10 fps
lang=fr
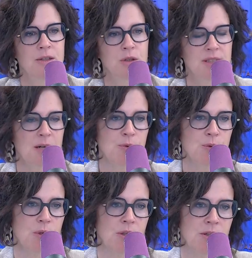
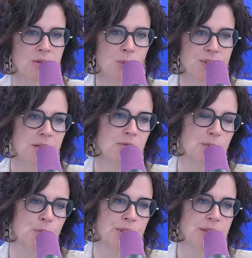notamment euh, concernant
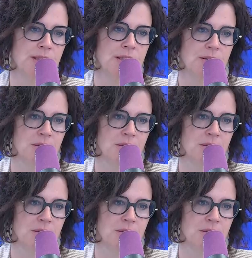les politiques